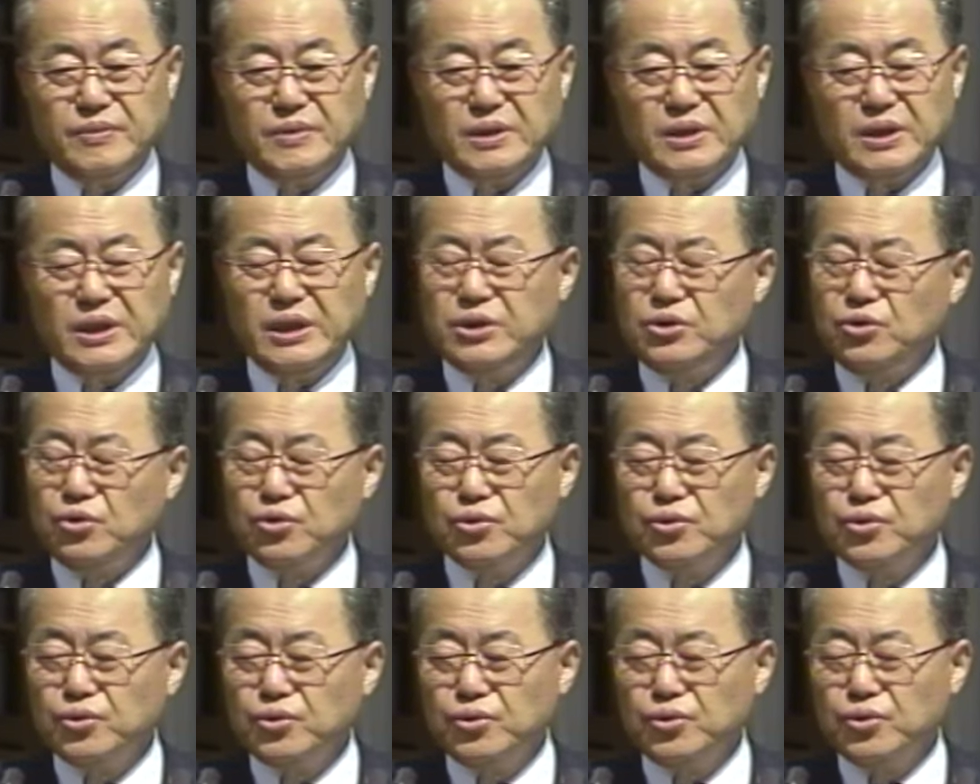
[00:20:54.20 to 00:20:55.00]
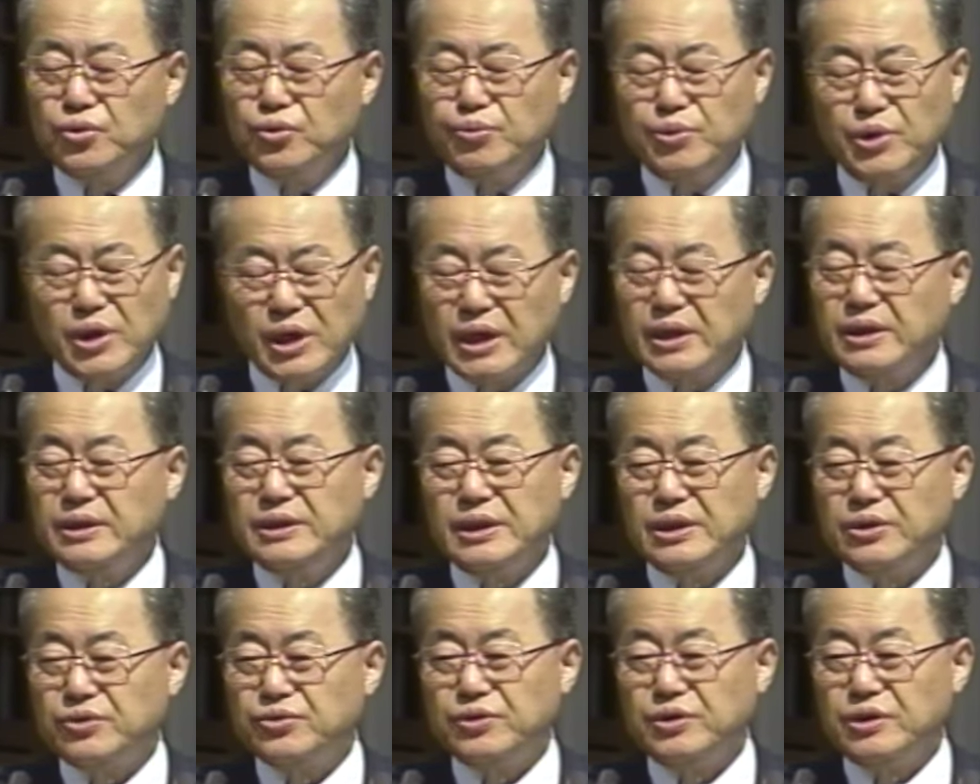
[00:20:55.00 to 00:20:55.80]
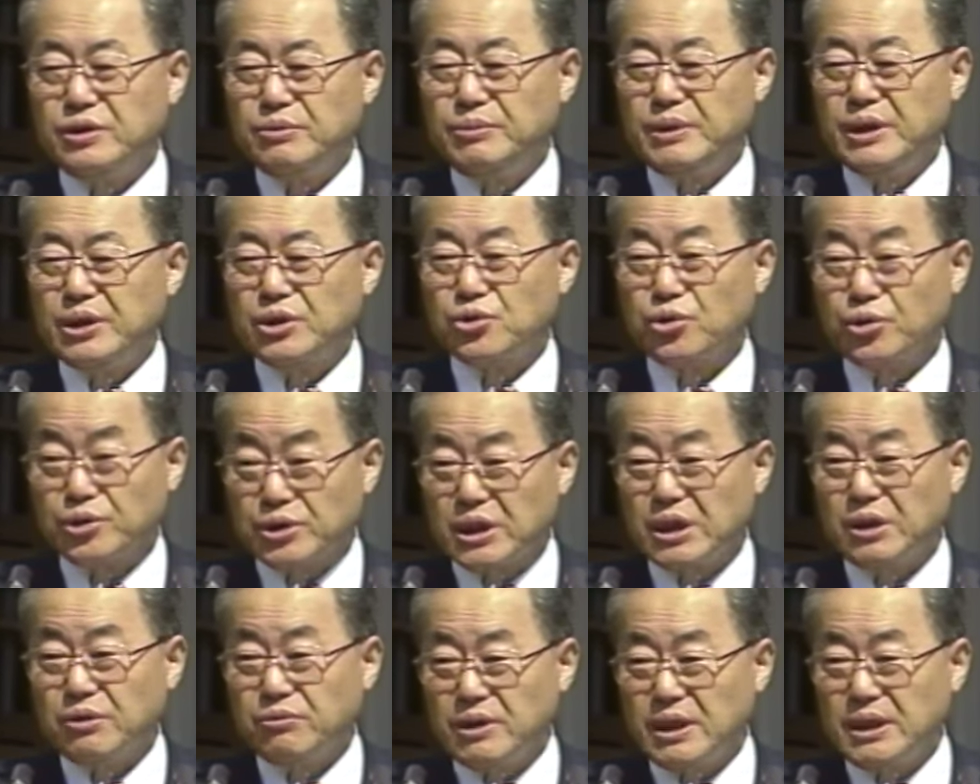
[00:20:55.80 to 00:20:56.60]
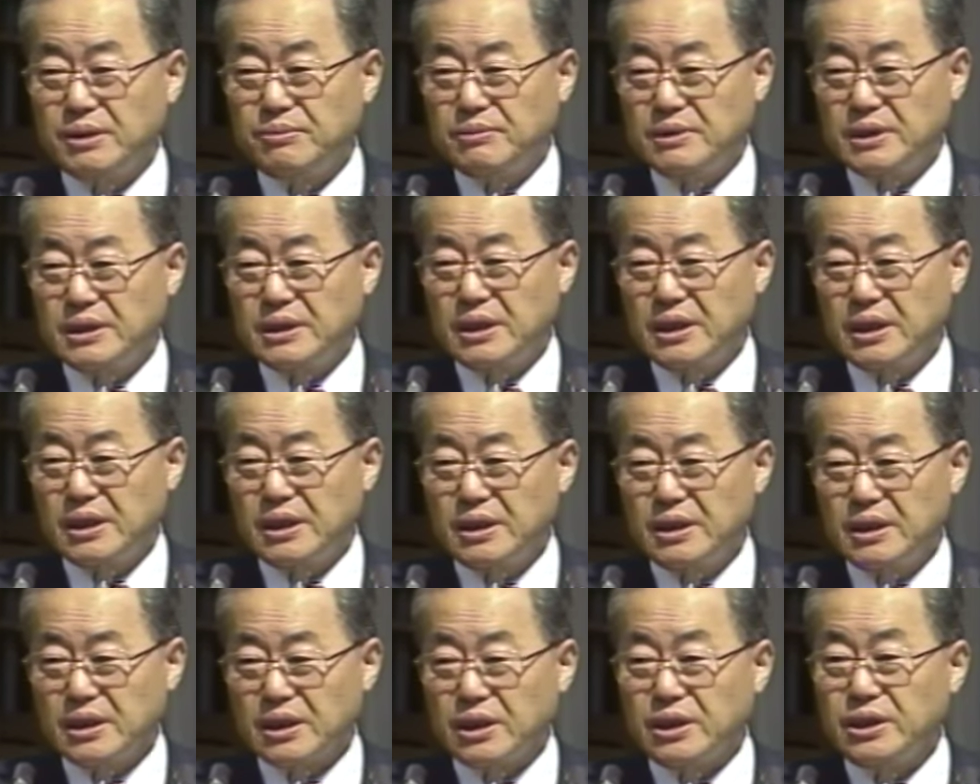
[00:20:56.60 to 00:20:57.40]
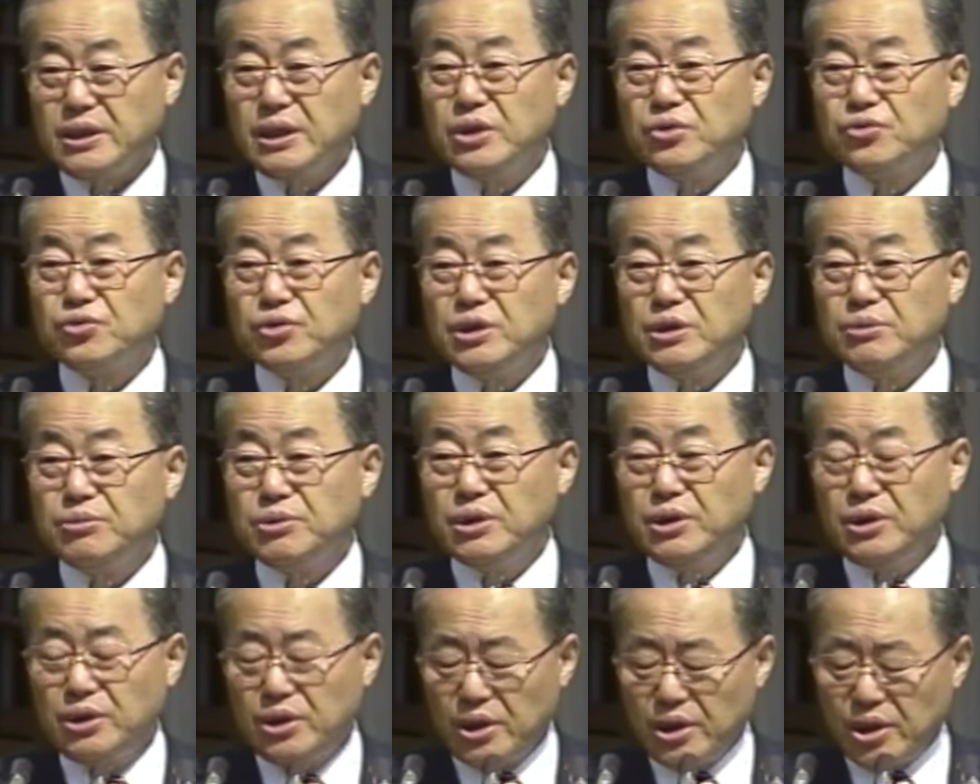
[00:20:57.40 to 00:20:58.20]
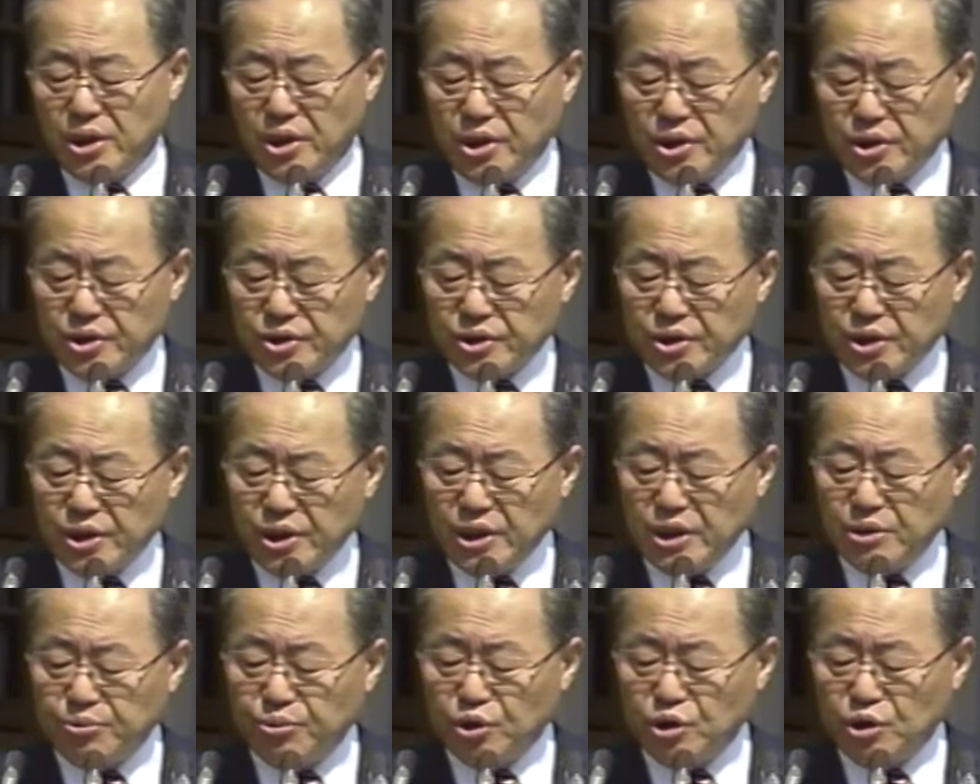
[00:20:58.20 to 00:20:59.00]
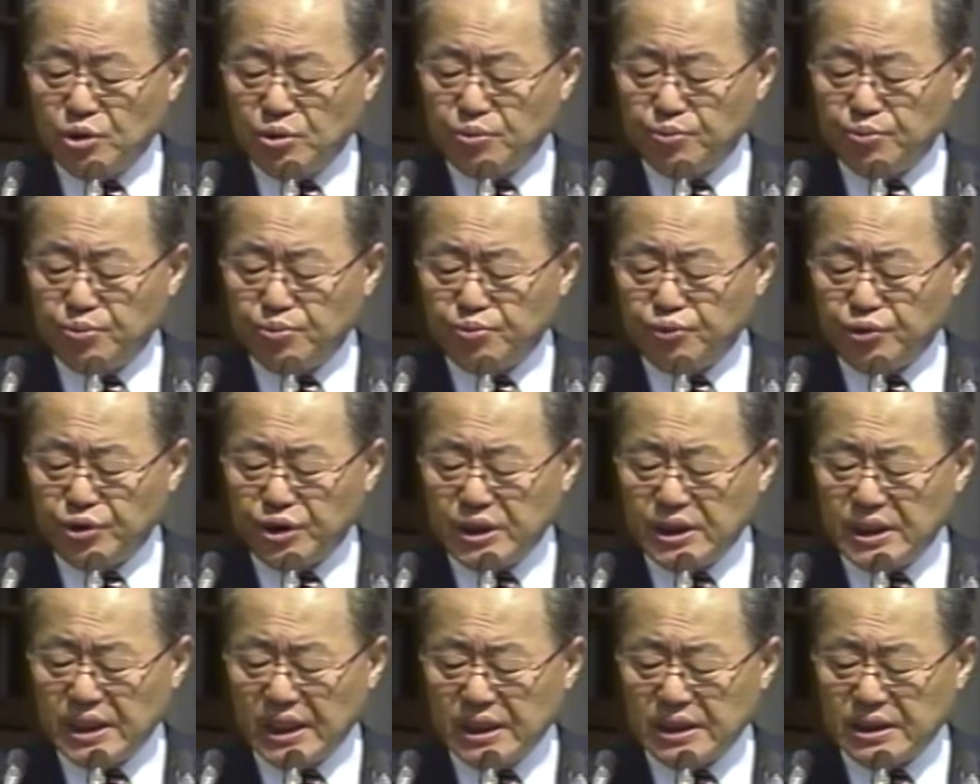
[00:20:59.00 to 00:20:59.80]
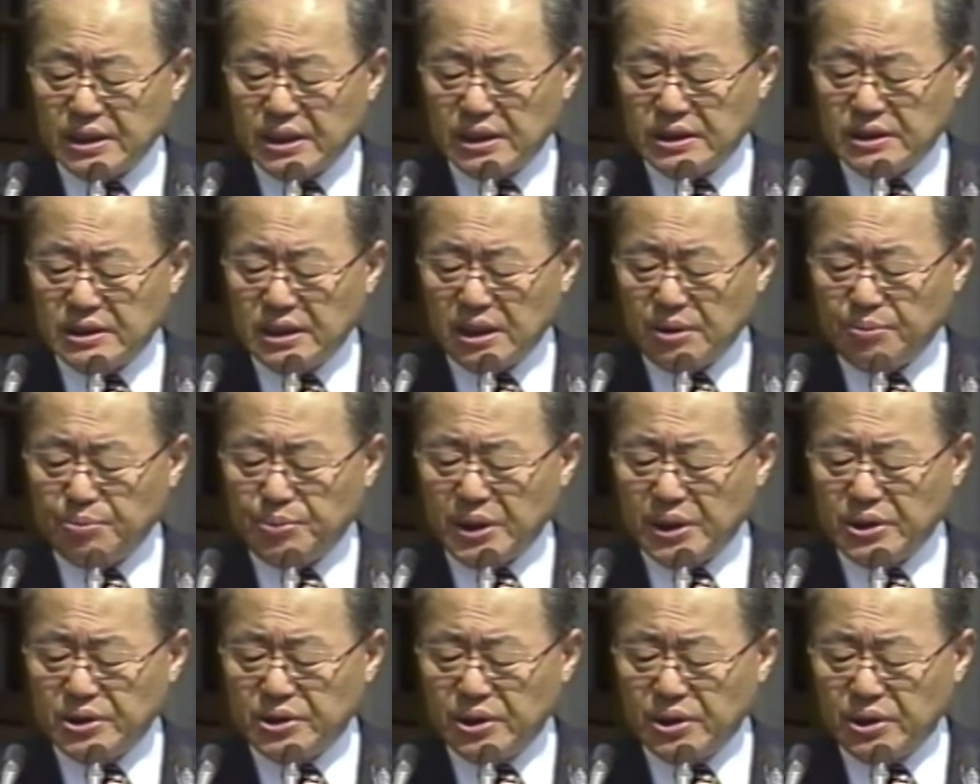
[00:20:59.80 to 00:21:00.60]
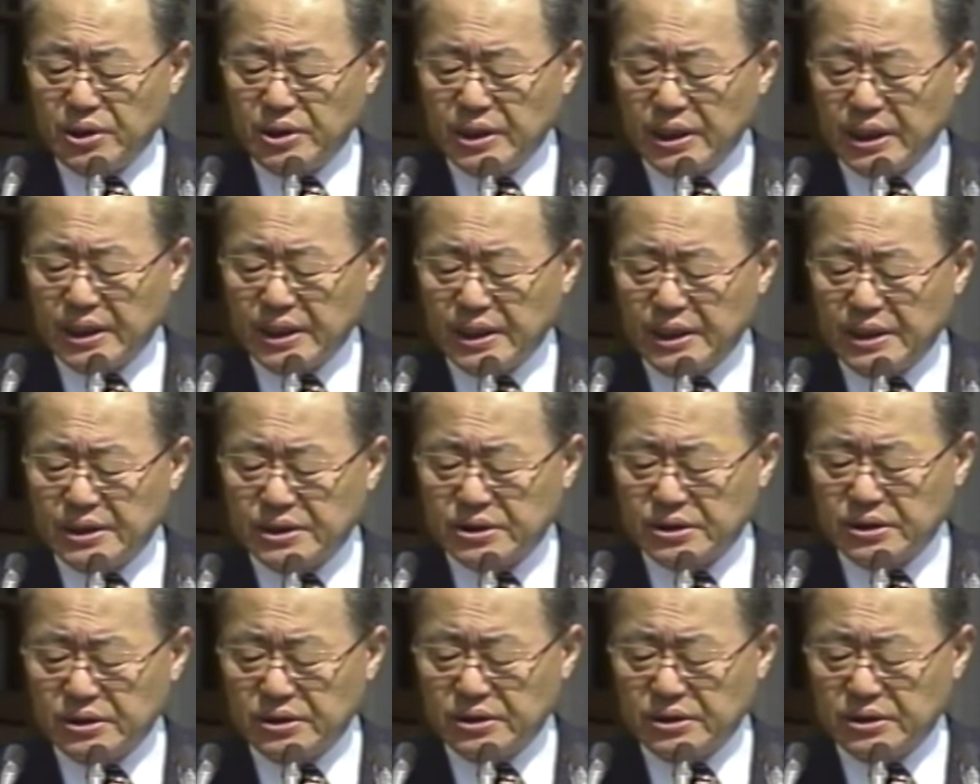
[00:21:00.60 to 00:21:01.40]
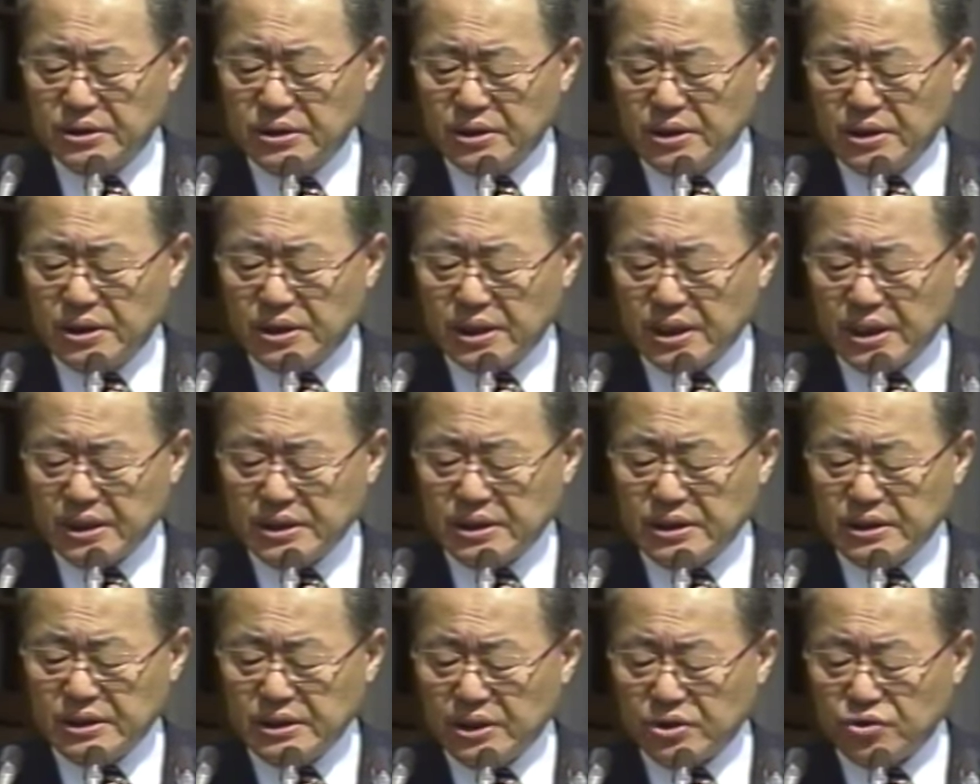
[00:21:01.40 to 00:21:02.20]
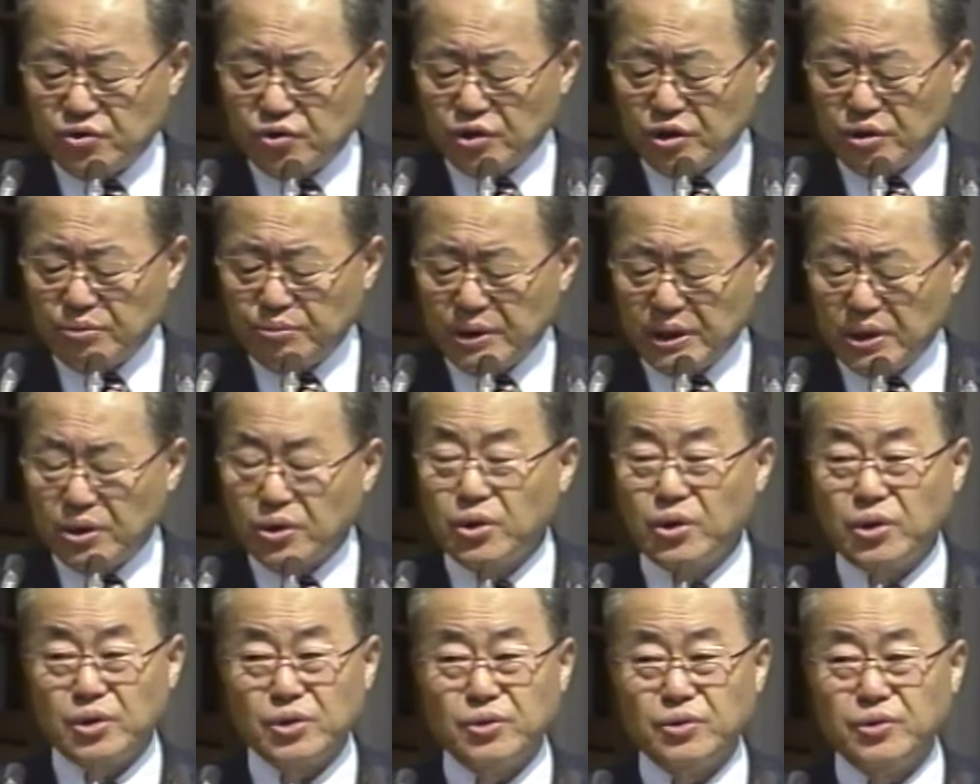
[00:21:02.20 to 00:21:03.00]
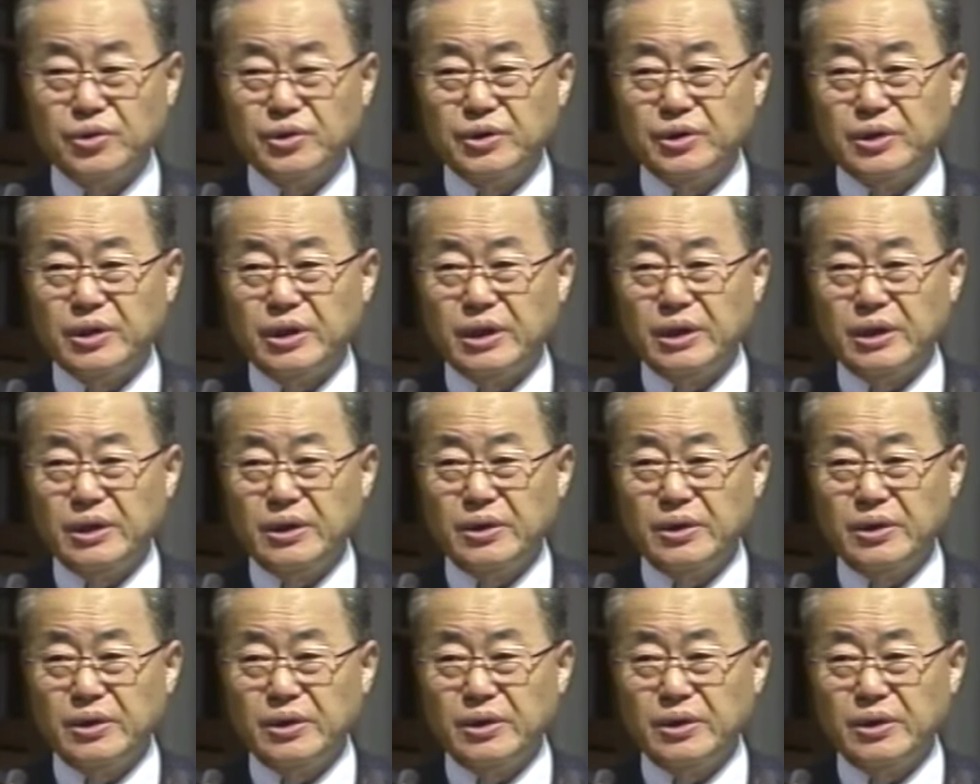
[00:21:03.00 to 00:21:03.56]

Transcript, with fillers: 그래서 유명한 예수님의 조상마입니다. 예수님을 세 번 부인할 때에 베드를 향해서 가진 예수님의 얼굴인데